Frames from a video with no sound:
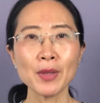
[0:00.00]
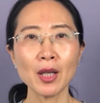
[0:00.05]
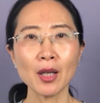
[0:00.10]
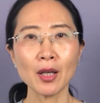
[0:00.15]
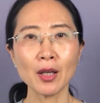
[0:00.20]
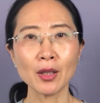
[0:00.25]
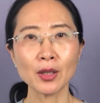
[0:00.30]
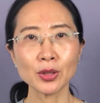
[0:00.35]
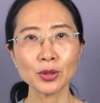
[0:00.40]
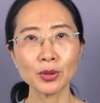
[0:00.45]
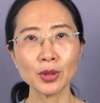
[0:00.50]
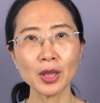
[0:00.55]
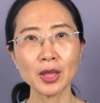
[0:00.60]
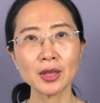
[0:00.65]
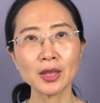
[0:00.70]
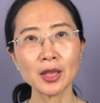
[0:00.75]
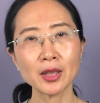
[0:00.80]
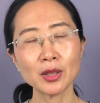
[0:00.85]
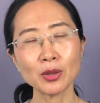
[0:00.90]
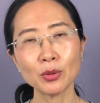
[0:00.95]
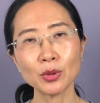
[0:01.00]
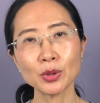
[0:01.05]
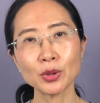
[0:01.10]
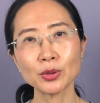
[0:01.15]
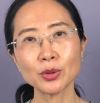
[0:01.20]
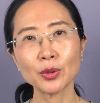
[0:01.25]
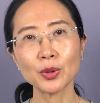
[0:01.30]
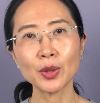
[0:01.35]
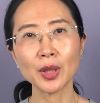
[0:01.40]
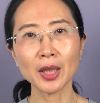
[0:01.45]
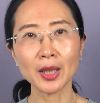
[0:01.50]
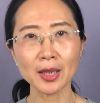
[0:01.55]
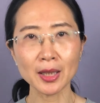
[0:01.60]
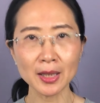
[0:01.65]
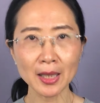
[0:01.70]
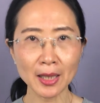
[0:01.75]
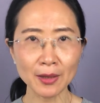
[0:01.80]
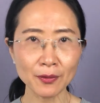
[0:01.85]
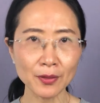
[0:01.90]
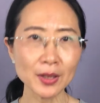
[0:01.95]
呃，所以在这过程中也跟
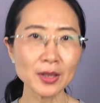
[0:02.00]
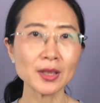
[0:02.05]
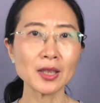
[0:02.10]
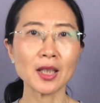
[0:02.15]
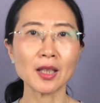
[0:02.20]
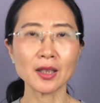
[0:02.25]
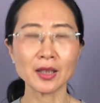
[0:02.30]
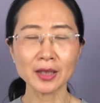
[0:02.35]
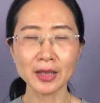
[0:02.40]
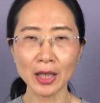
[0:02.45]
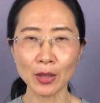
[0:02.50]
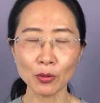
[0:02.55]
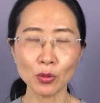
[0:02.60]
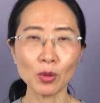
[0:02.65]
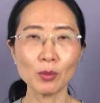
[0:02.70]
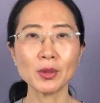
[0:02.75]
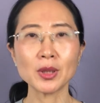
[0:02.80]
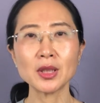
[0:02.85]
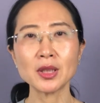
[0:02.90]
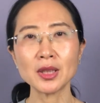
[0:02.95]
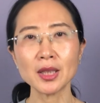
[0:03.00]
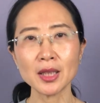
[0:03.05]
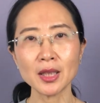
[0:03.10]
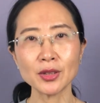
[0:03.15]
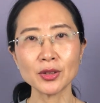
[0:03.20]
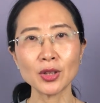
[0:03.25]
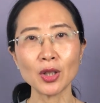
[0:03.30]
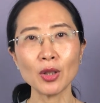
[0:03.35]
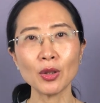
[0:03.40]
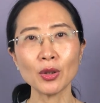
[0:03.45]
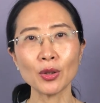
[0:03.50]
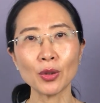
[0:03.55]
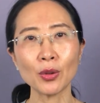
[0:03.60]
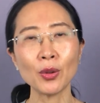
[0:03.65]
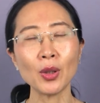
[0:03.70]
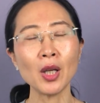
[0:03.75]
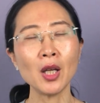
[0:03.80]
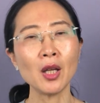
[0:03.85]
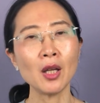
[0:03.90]
大家分享一下我们之间的交流。